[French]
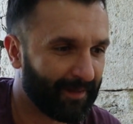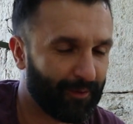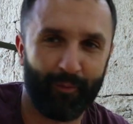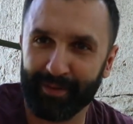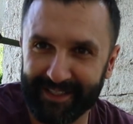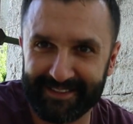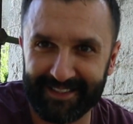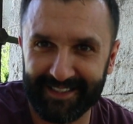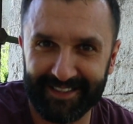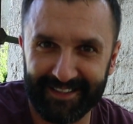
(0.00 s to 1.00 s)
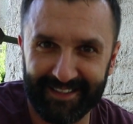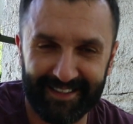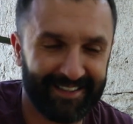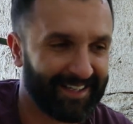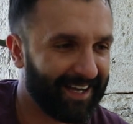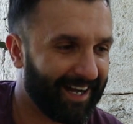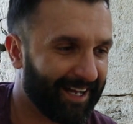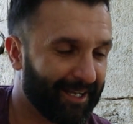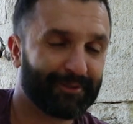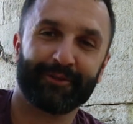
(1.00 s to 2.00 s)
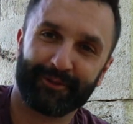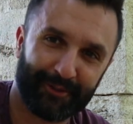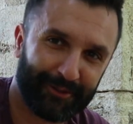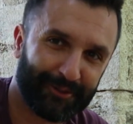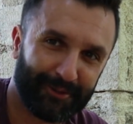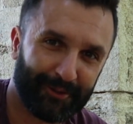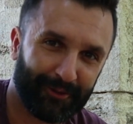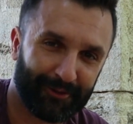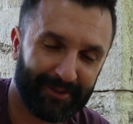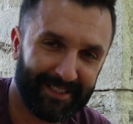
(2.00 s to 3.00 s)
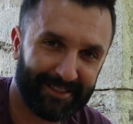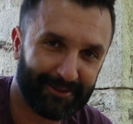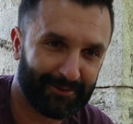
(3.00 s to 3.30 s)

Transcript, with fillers: complexé à l'adulte que je suis aujourd'hui.